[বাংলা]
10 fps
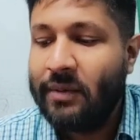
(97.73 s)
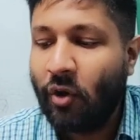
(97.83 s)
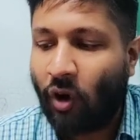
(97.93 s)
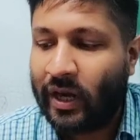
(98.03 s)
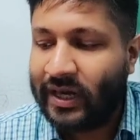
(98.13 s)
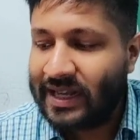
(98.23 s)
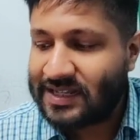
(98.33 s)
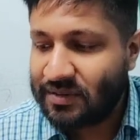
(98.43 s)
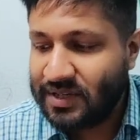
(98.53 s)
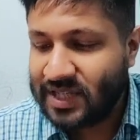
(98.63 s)
এবং অল ইন্ডিয়া
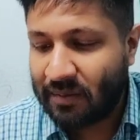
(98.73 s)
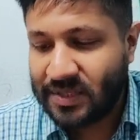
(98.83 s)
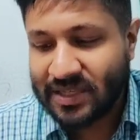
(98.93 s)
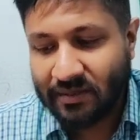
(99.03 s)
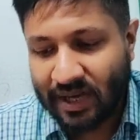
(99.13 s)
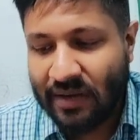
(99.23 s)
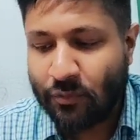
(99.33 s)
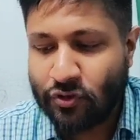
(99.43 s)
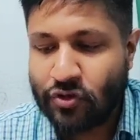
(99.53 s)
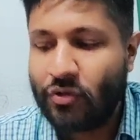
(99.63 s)
সিভিল সার্ভিস লেভেলেরই
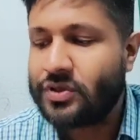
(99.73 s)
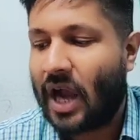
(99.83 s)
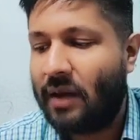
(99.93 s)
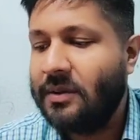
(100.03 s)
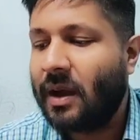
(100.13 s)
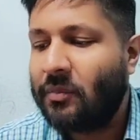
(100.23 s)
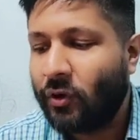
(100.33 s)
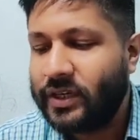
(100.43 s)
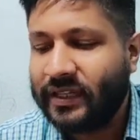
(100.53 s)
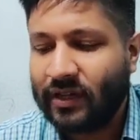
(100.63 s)
প্রশ্ন খুব স্বাভাবিক কারিগর
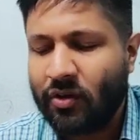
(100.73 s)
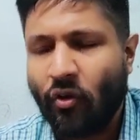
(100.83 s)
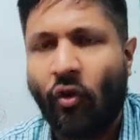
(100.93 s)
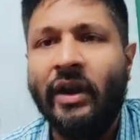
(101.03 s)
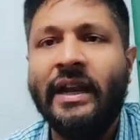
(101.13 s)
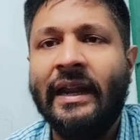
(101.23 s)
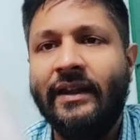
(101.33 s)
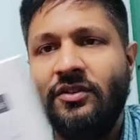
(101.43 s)
বইটা দেখো কন্টেন্ট